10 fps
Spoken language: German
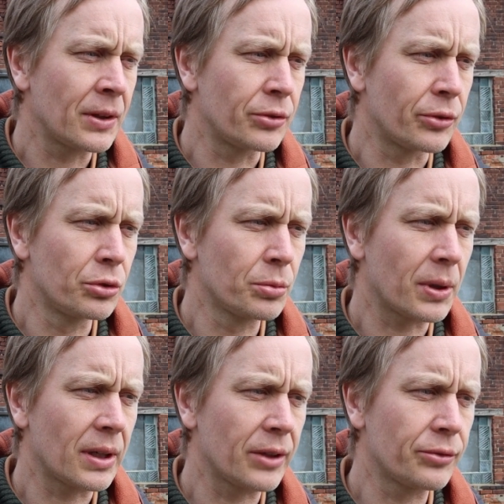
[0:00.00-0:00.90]
die
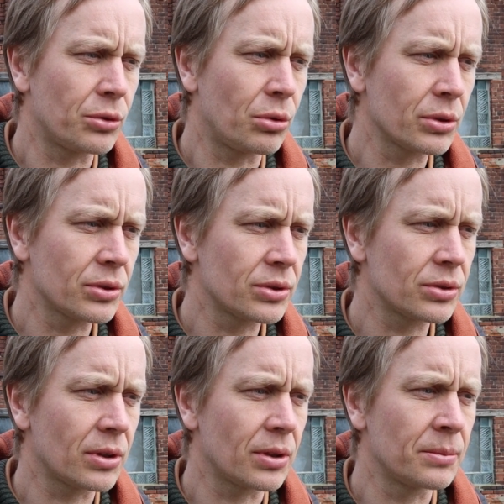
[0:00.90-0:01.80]
Verfügbarkeit vor
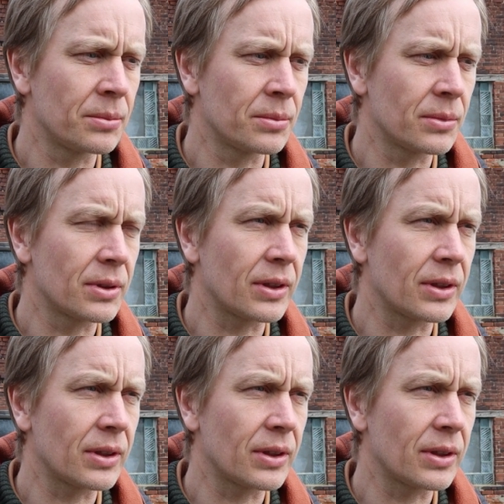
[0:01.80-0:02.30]
Ort, ähm,